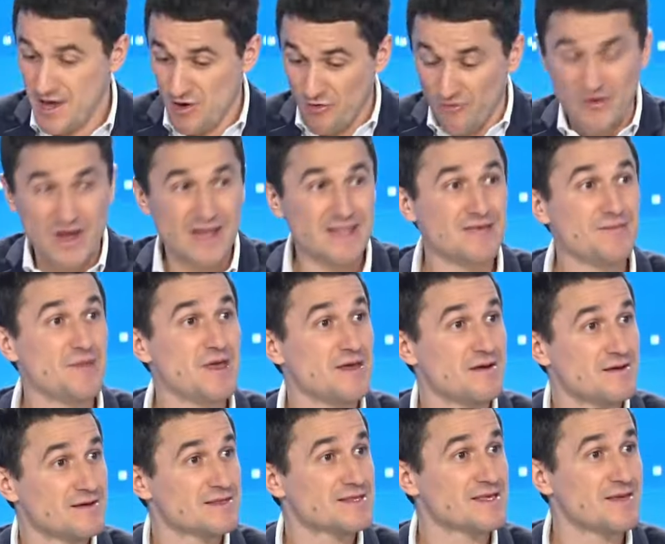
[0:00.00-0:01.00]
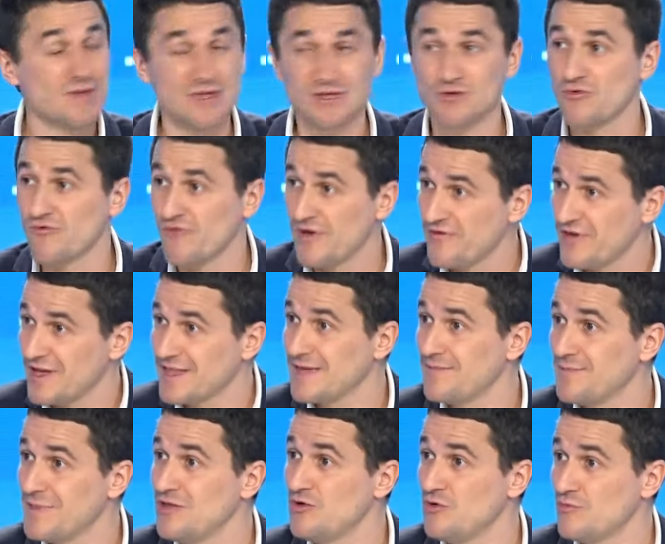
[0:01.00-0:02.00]
on va animer ces maisons, on va faire des
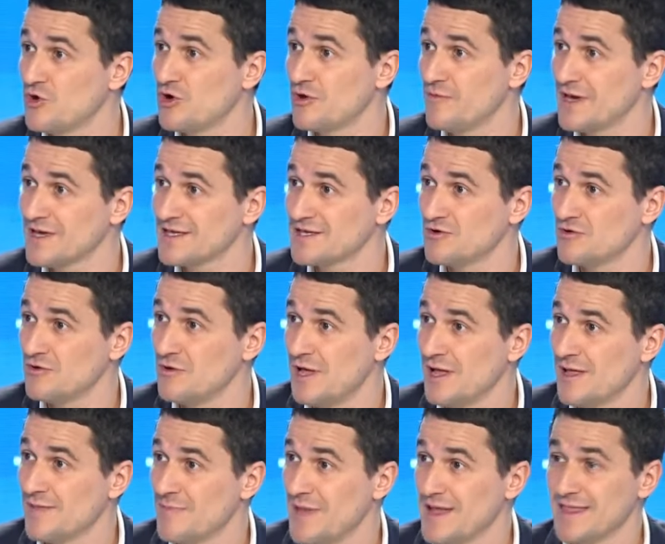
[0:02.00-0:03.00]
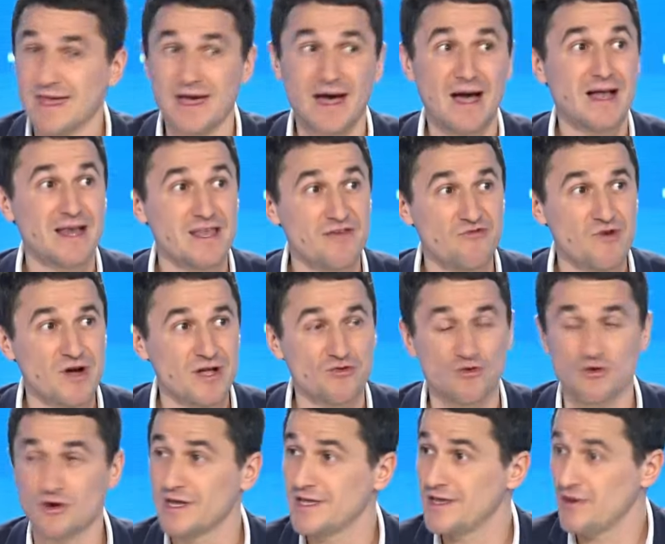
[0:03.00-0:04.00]
binômes commerciaux manière à aller voir
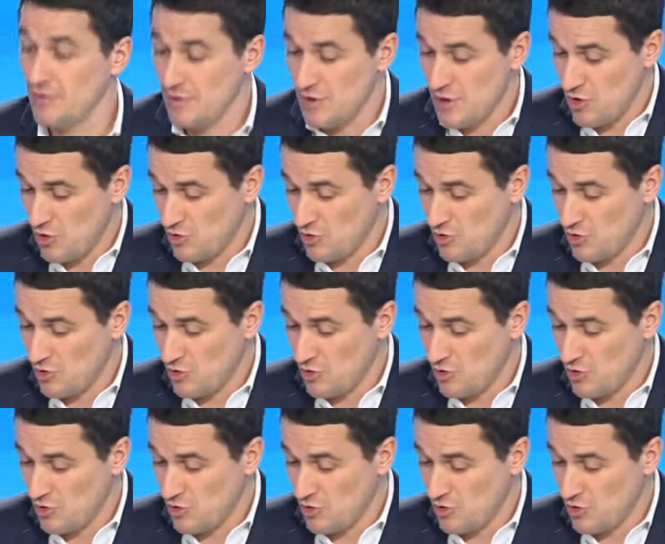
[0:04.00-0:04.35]
nos clients,